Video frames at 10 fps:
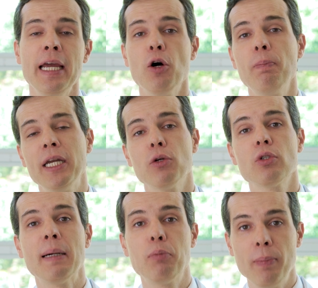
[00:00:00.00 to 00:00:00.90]
é o
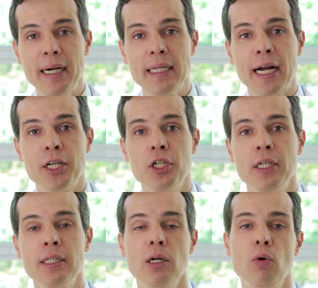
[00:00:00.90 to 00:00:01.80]
período da puberdade.
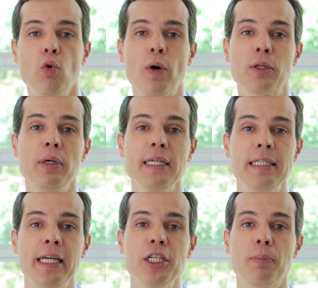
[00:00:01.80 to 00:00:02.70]
Então, o
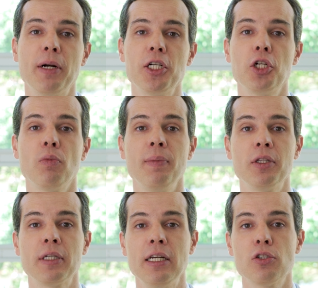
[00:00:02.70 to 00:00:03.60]
adolescente, a partir do
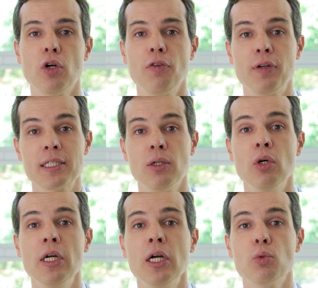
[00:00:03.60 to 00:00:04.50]
momento que ele sofre a
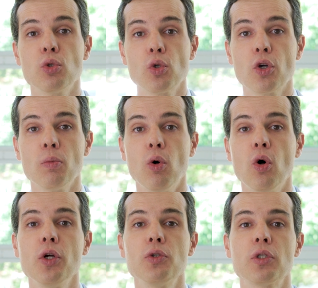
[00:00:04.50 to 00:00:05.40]
ação dos
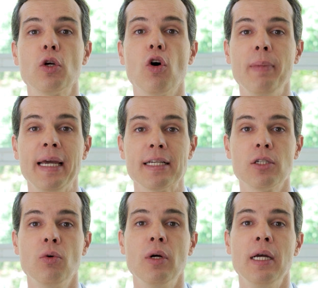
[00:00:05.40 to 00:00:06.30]
hormônios que
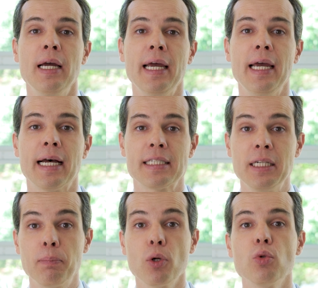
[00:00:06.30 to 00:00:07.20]
começam é, a
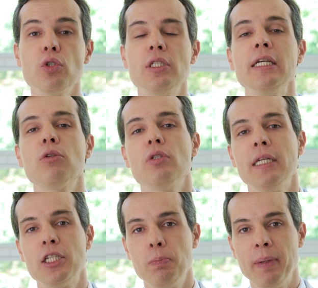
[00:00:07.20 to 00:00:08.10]
ser produzidos
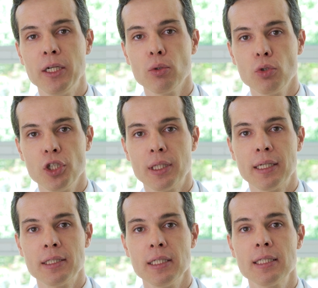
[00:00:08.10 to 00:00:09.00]
nesse período de
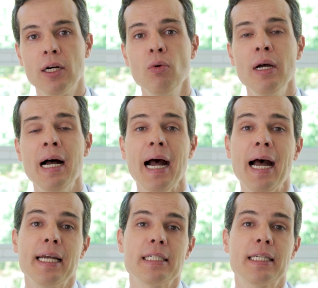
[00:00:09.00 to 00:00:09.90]
transição,
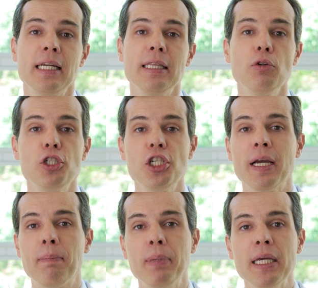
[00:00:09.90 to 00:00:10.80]
áreas que ele não
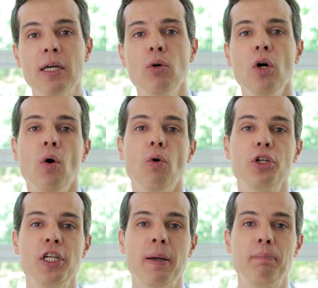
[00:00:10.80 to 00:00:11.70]
tinha pelo ou
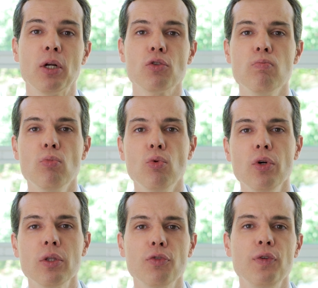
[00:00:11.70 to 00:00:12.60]
tinha pelos
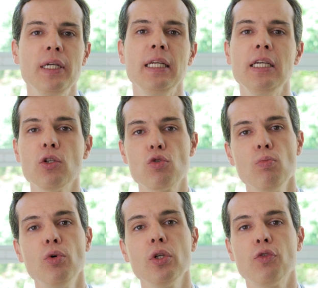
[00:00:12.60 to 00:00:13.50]
muito fininhos,
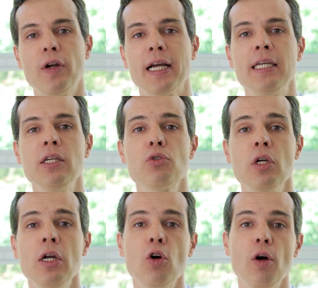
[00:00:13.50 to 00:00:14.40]
muito fraquinhos,
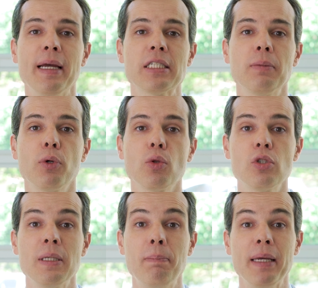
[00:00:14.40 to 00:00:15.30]
começa a
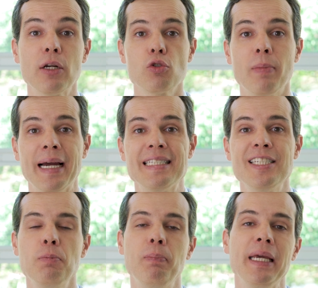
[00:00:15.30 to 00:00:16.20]
produzir pelos mais
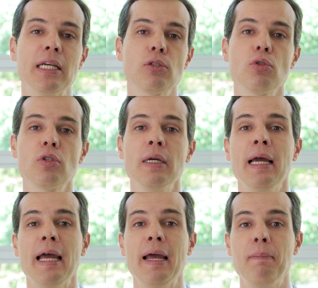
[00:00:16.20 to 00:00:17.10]
espessos,
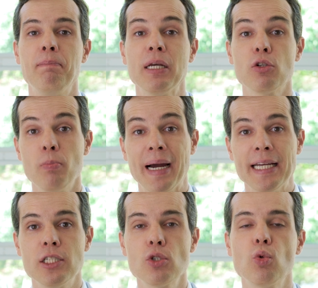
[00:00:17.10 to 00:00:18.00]
é, pelos
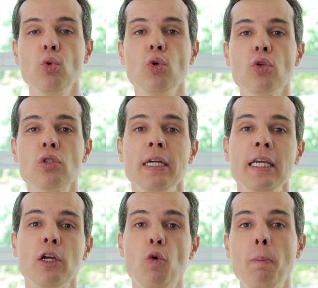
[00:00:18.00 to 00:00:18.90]
mais escuros
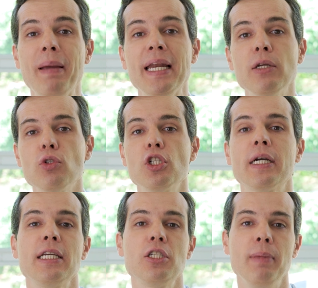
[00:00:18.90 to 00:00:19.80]
e com um período de
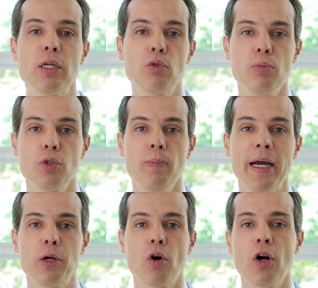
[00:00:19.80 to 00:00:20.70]
crescimento muito
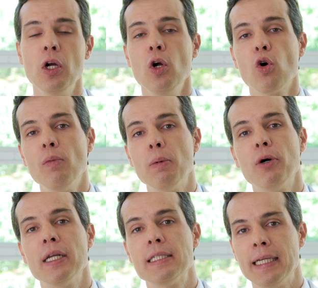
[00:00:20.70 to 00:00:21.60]
maior, como
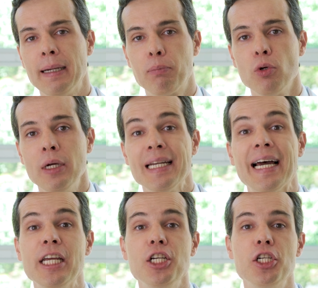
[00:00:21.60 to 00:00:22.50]
por exemplo na
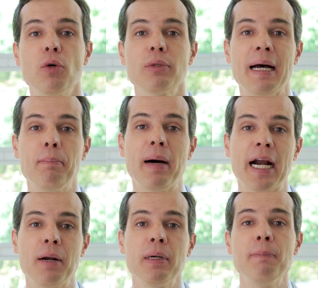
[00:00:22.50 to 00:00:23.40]
região da
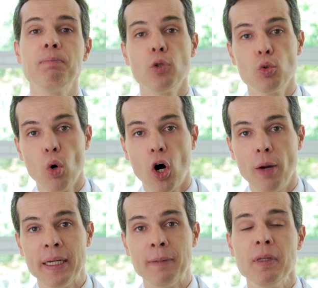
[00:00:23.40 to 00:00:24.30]
barba do
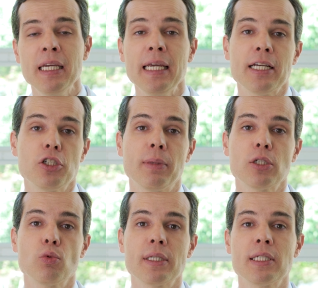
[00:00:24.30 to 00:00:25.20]
homem. E essa é uma
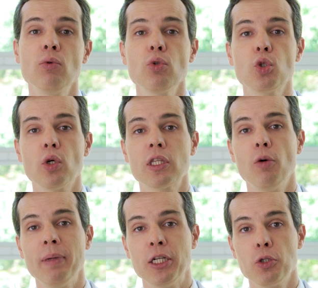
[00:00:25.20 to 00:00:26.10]
situação
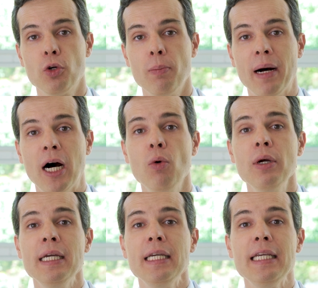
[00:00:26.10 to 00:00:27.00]
totalmente
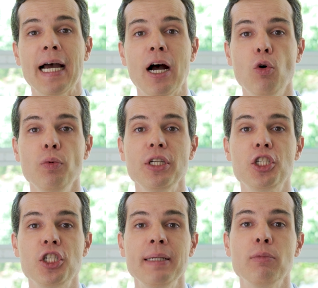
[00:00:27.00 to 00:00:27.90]
normal e há um
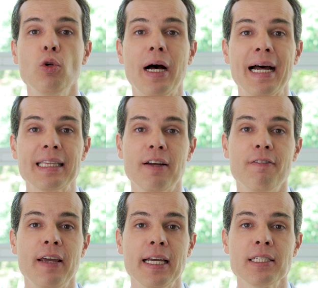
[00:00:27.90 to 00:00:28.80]
estímulo
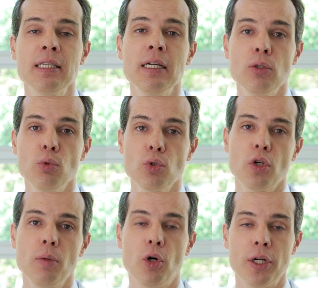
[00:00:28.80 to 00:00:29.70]
através dos
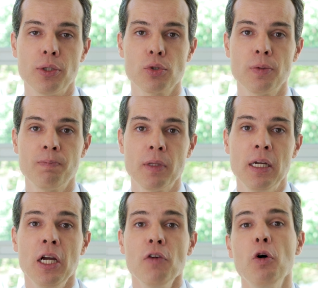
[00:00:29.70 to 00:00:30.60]
hormônios.
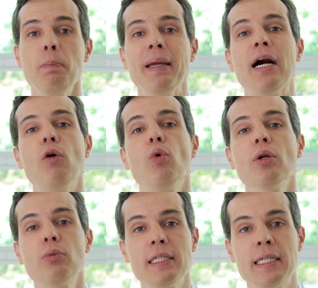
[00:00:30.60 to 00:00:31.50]
Vamos pegar um
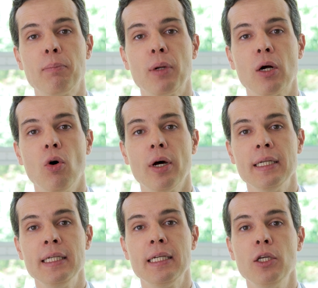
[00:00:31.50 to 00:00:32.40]
outro exemplo agora
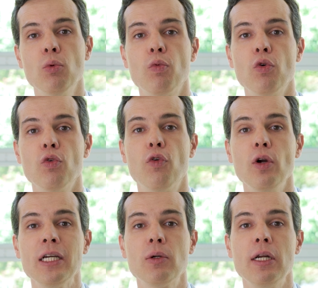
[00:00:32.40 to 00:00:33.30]
em que o,
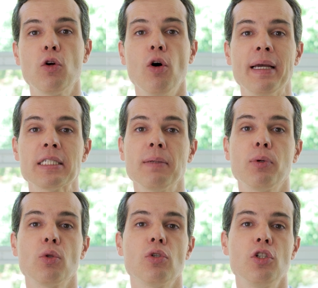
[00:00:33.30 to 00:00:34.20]
folículo ele começa a
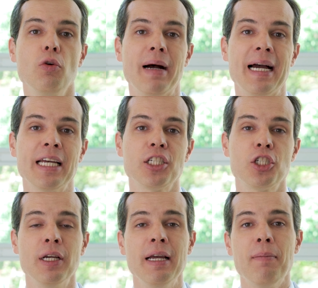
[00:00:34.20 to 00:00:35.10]
produzir uma haste